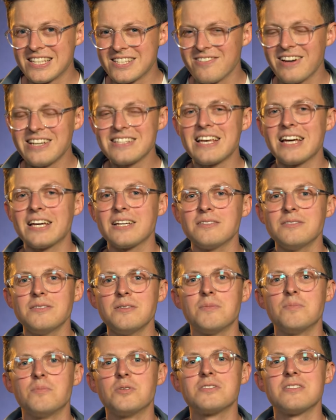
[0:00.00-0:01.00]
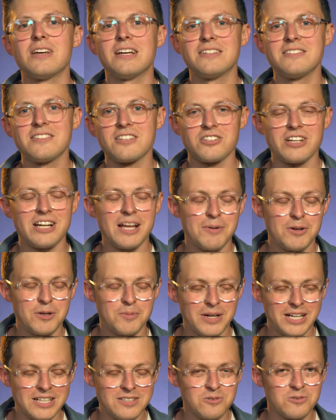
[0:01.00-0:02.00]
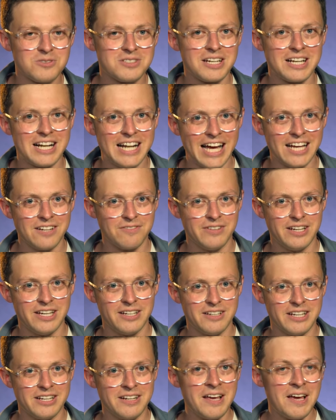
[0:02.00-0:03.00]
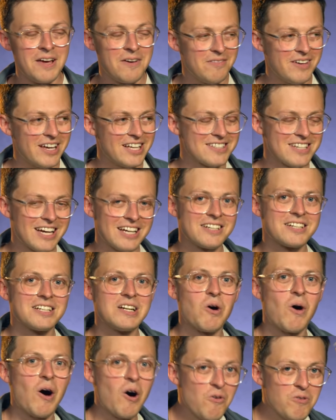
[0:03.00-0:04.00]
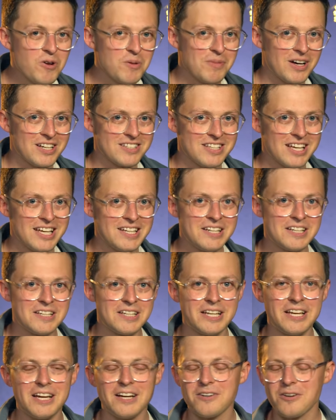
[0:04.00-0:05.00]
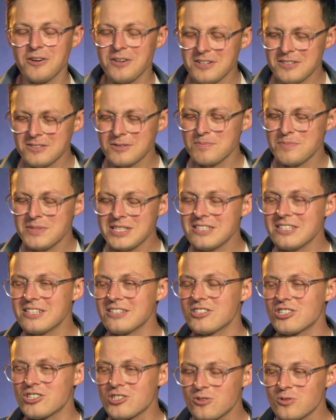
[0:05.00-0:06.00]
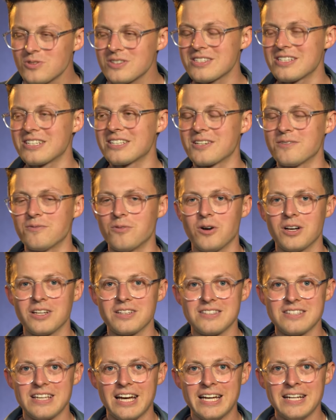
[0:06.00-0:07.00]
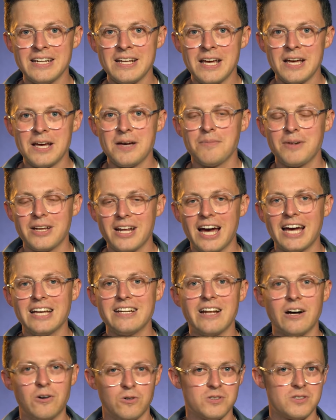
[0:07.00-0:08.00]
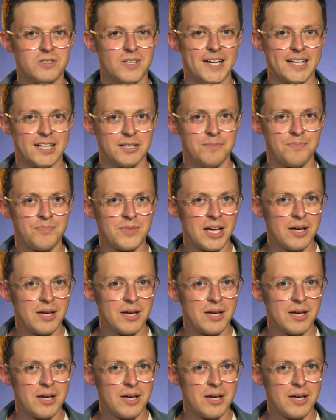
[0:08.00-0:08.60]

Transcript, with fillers: Zwei Sachen müssen an dieser Stelle aber nochmal ganz kurz geklärt werden, denn wer jetzt gerade genau aufgepasst hat, der könnte so ein bisschen stutzig geworden sein bei der einen Aussage.